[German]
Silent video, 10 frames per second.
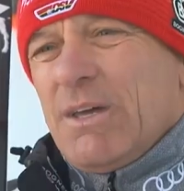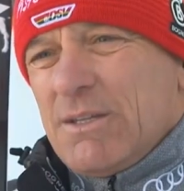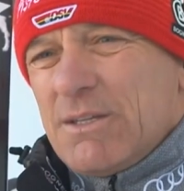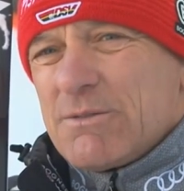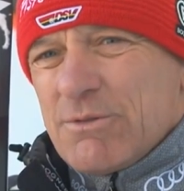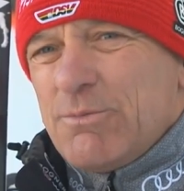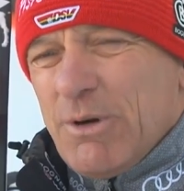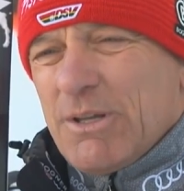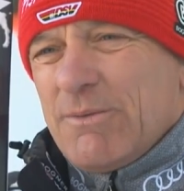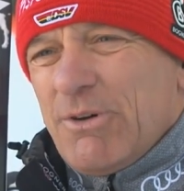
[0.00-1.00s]
in diesem
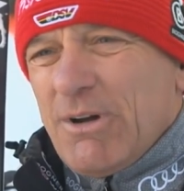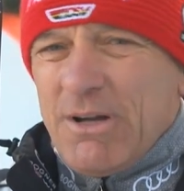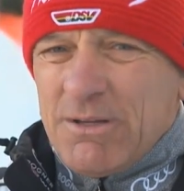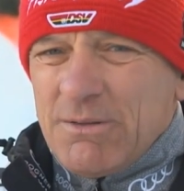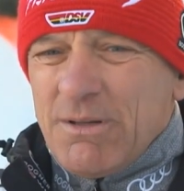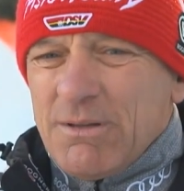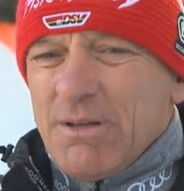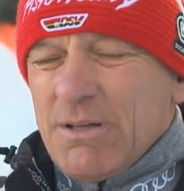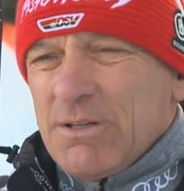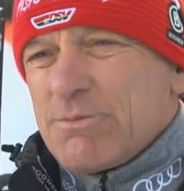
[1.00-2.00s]
Sport einfach auch in, in,
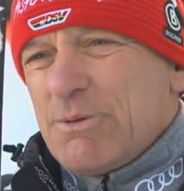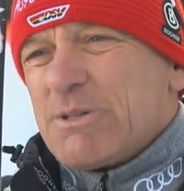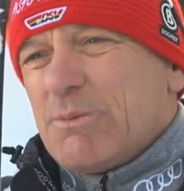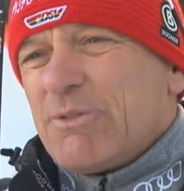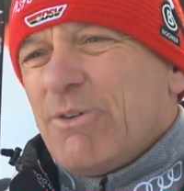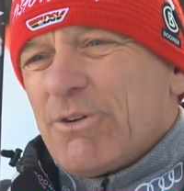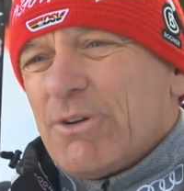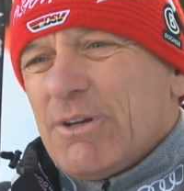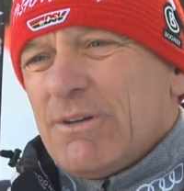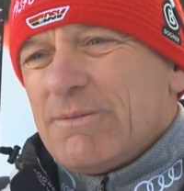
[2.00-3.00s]
der, in der Spitze mitfahren können.